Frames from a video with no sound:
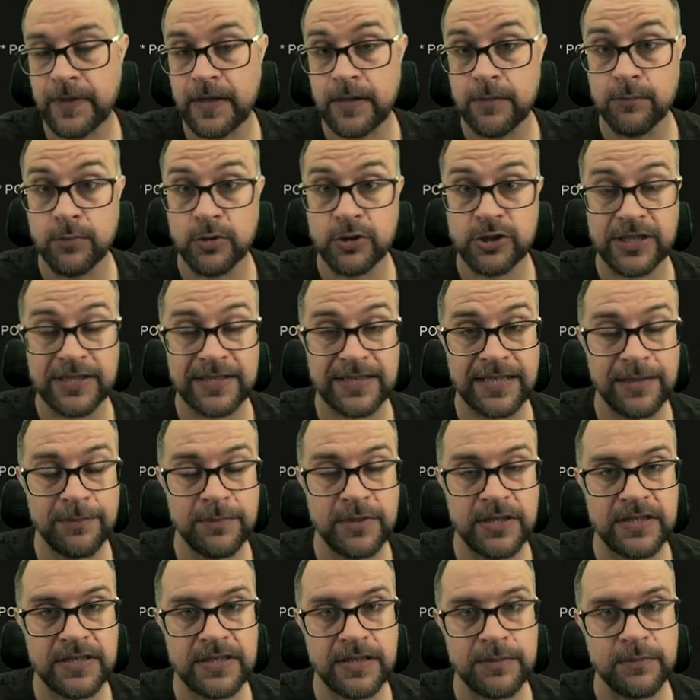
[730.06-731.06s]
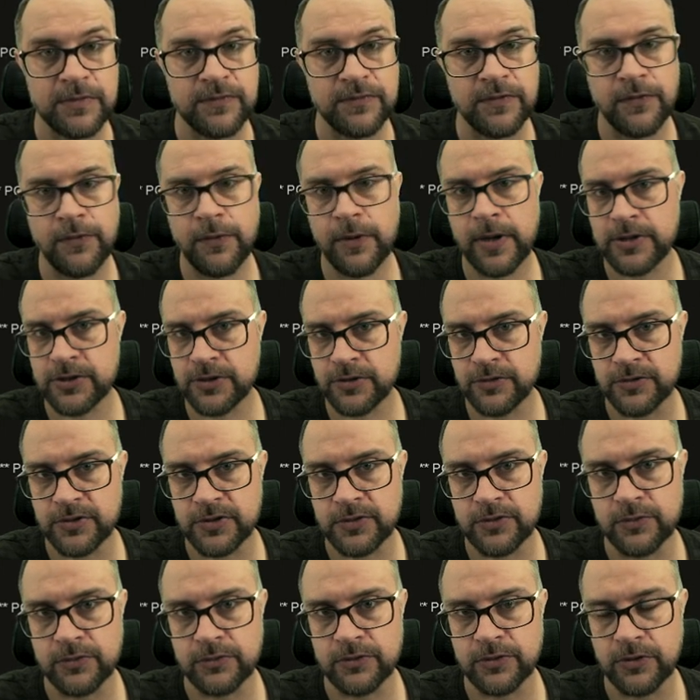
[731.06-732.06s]
bo czasami chcemy wywołać
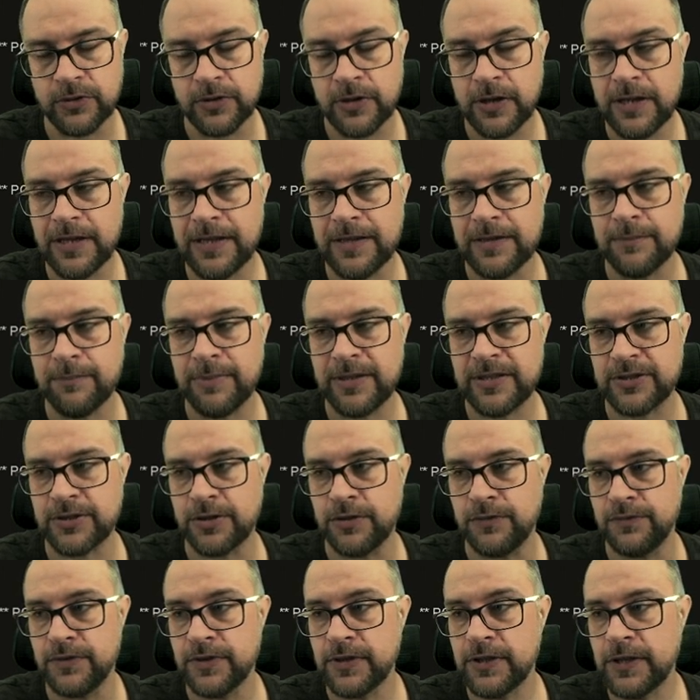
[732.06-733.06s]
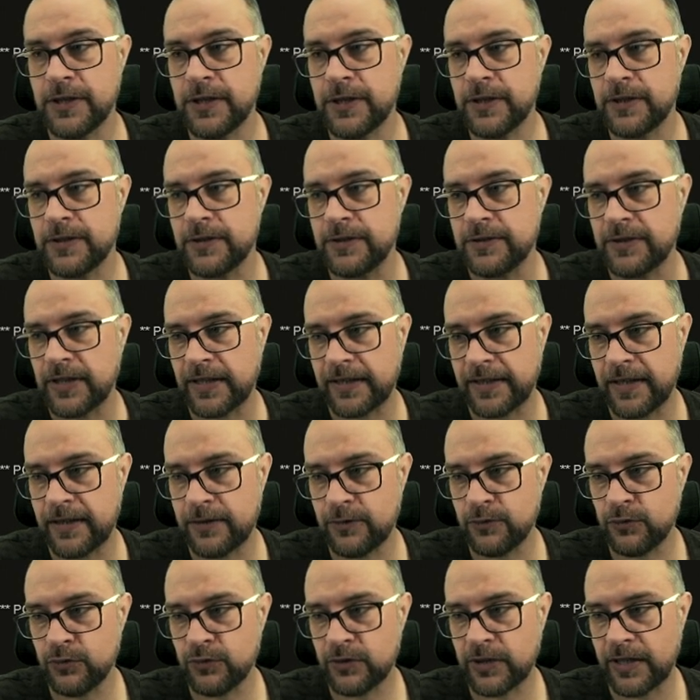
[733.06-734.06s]
konstruktor bazowy. Tak jak
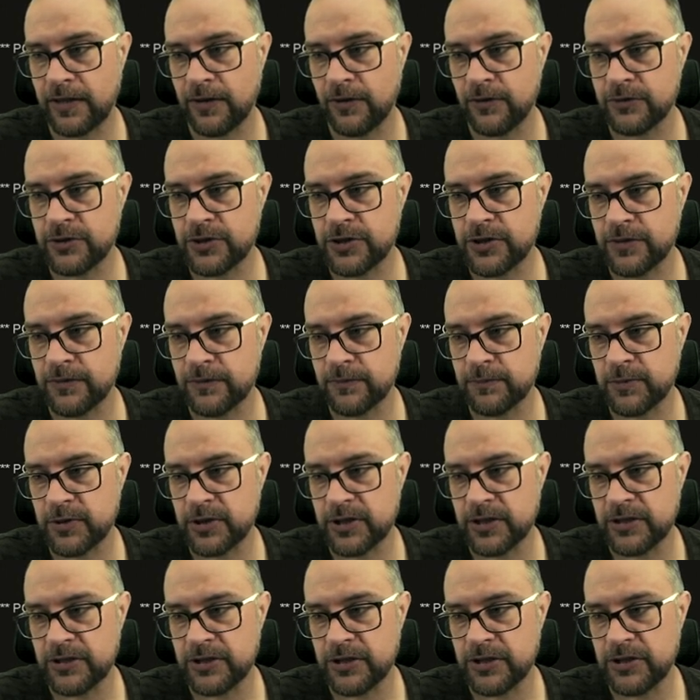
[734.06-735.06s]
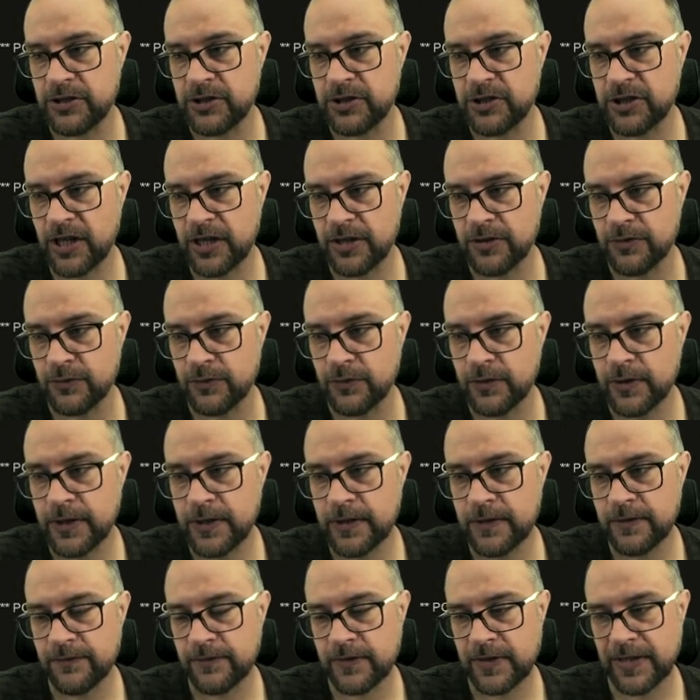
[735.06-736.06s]
tutaj on się przy dziedziczeniu
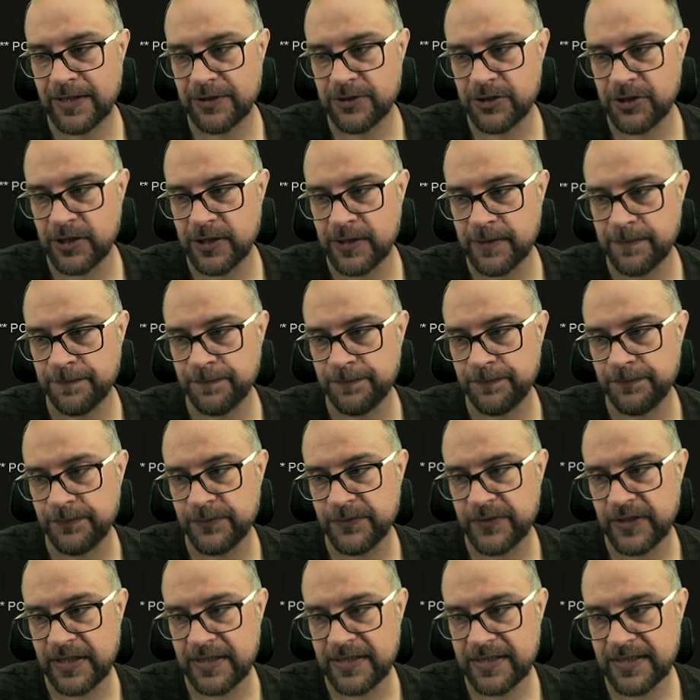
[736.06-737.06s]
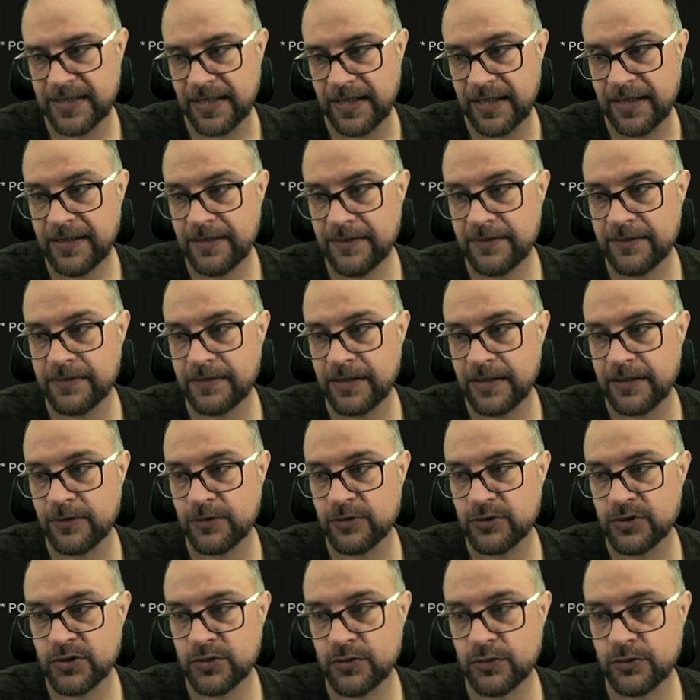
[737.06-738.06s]
w klasie mm, tej C, ten
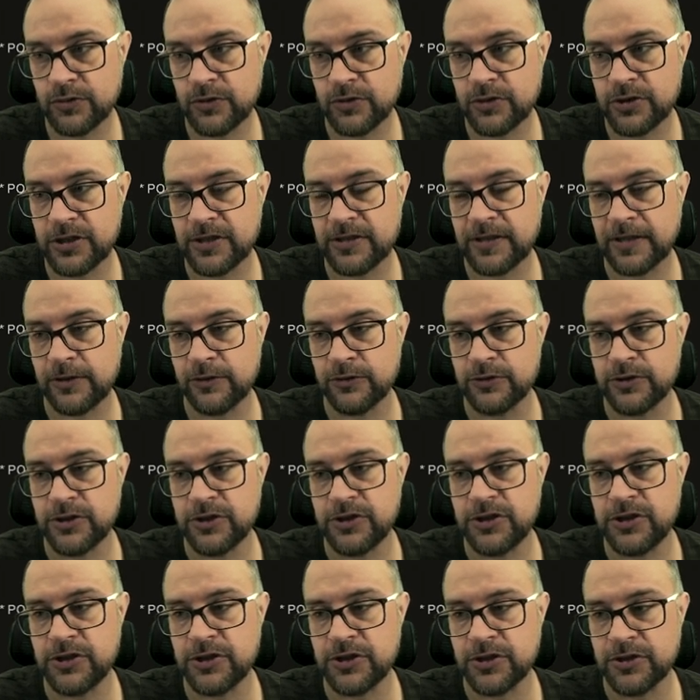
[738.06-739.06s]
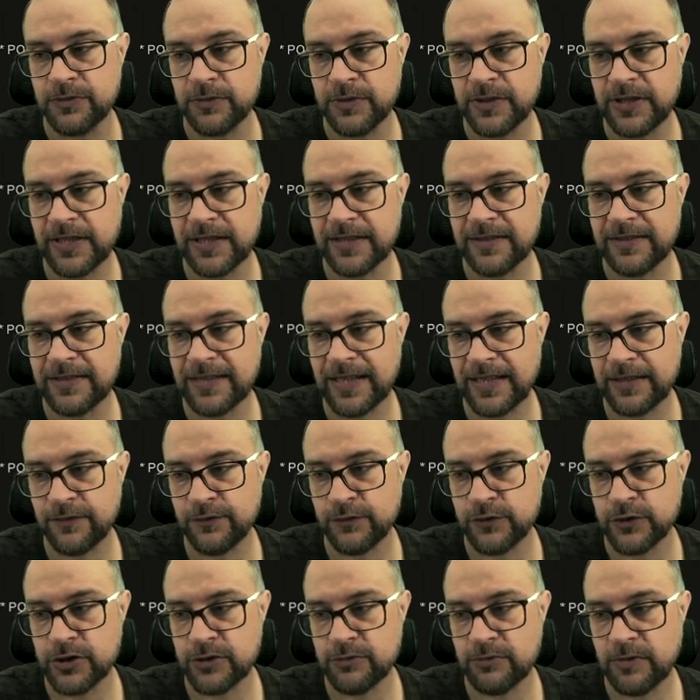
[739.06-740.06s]
konstruktor się tak odziedziczył i kiedy ja
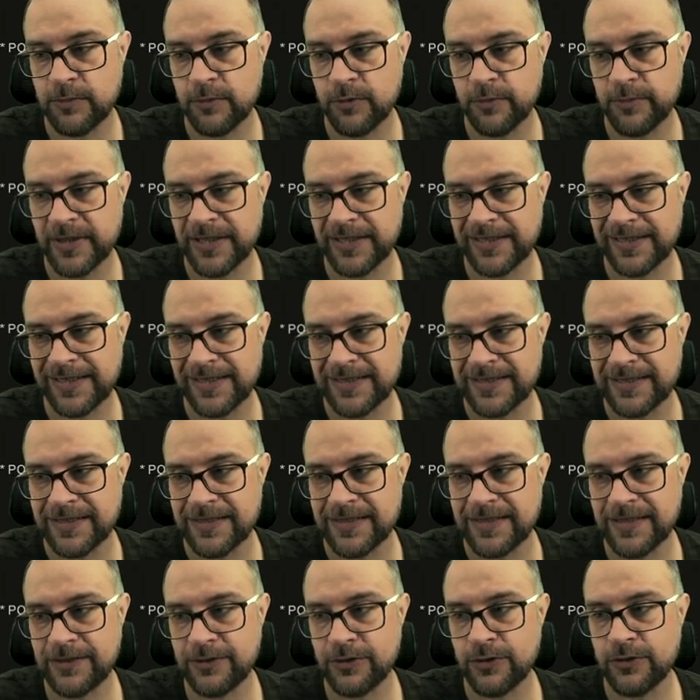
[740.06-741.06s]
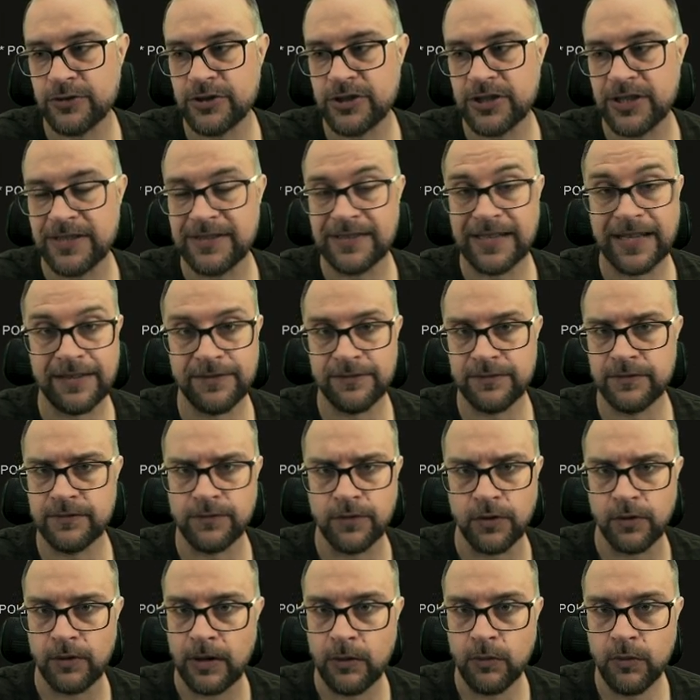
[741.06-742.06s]
tworzyłem obiekt klasy Z, to on się i tak
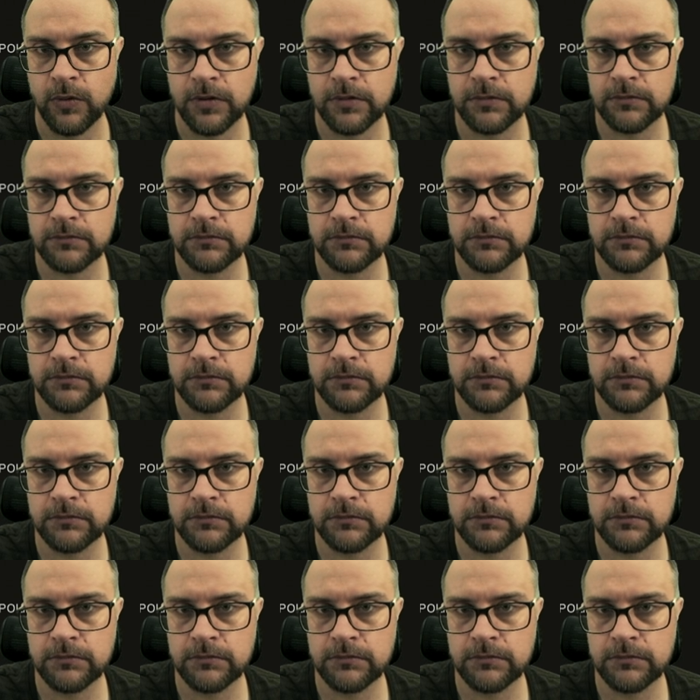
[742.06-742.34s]
wywołał,